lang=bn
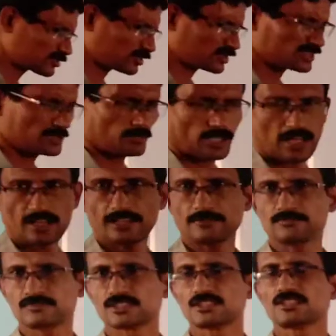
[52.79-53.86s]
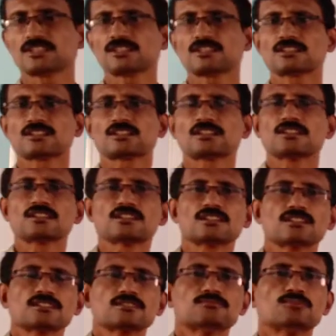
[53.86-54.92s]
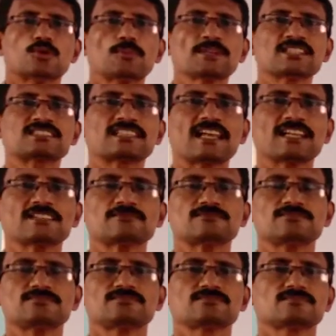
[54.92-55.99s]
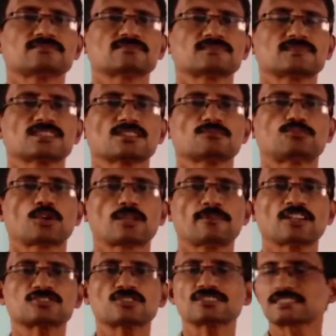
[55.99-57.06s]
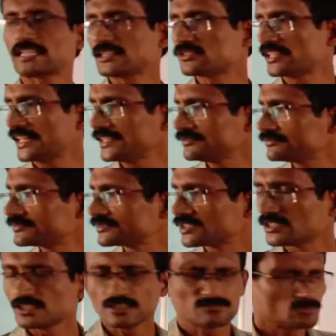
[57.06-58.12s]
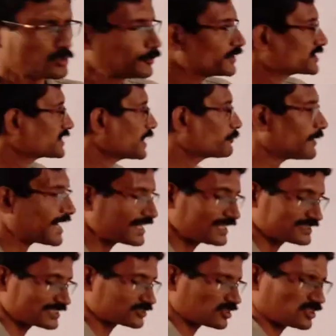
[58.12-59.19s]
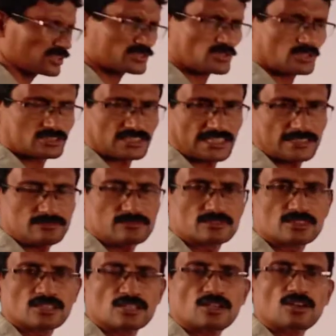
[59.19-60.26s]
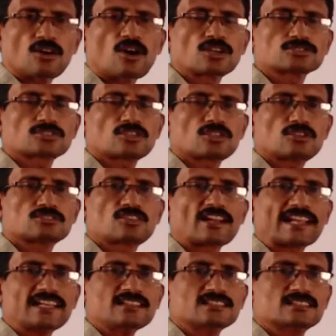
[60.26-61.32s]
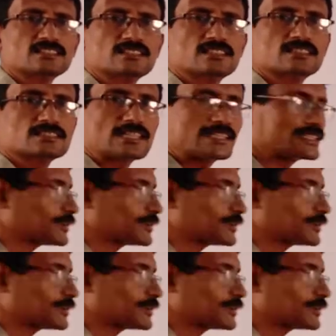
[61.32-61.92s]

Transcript: শক্তি বলা হয় ভূপৃষ্ঠের পরিবর্তন সাধনে ভূপৃষ্ঠের বাইরে যে সকল শক্তি অংশগ্রহণ করে তাদেরকে